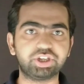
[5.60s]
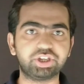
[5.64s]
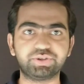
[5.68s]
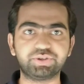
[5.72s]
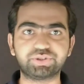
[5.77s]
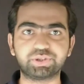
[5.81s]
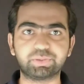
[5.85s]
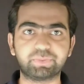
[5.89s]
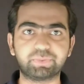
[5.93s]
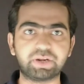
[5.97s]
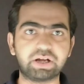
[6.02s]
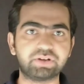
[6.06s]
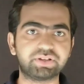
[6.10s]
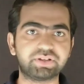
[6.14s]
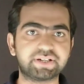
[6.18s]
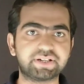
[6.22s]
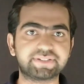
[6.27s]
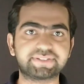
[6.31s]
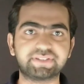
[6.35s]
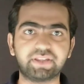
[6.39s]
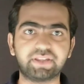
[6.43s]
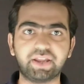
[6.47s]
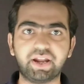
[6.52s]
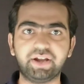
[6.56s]
यूसी ब्राउजर
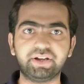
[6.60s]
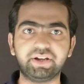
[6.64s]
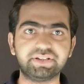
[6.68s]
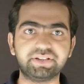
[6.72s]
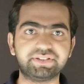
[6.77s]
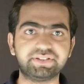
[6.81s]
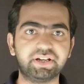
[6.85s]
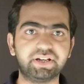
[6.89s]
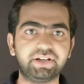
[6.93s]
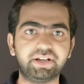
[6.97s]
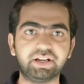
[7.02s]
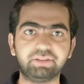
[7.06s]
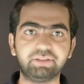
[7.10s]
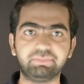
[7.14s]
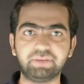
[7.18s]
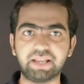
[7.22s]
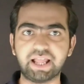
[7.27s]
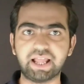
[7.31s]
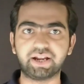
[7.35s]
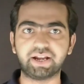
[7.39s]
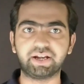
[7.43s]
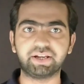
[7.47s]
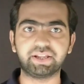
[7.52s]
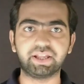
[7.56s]
सेड जेंडर
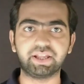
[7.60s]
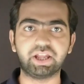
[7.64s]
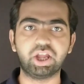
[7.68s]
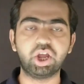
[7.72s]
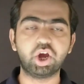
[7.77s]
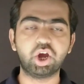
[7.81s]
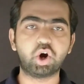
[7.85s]
मिलाकर के